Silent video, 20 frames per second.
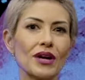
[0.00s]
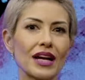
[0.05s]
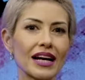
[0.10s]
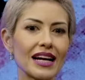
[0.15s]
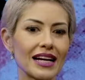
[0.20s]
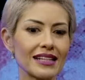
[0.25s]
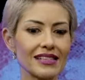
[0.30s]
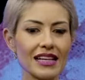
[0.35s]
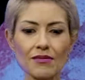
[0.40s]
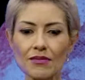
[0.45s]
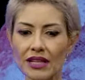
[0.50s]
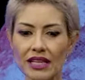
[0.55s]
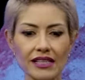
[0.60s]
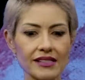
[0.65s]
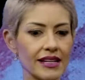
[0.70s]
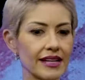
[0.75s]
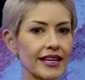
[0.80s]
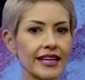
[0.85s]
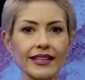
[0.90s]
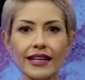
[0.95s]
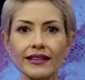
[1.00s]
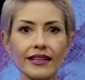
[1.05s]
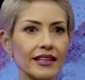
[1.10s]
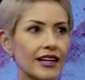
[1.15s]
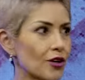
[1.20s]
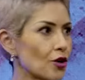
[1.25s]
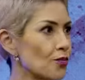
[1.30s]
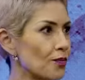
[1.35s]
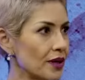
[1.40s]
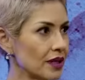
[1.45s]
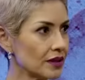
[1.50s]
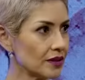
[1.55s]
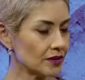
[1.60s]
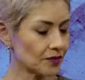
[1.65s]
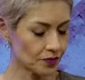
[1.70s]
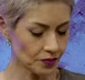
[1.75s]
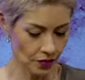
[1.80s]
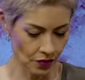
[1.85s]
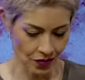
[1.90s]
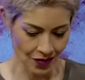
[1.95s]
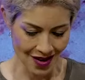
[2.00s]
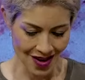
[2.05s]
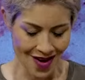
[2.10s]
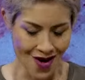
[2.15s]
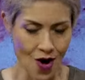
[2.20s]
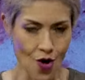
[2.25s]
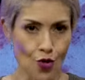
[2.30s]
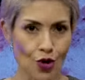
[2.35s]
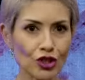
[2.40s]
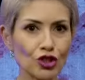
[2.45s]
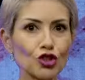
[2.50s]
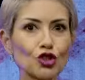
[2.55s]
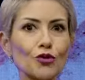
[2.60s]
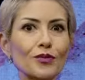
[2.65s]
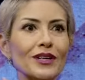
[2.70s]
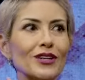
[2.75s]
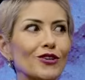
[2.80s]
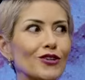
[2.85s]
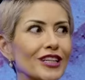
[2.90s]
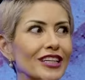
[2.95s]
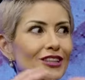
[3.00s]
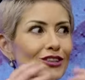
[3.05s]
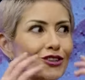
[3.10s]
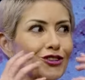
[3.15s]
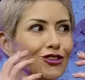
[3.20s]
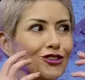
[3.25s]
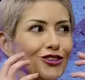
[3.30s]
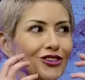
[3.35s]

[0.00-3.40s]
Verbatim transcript: la casa y me dice, quítate la ropa. Cuando yo me lo quito...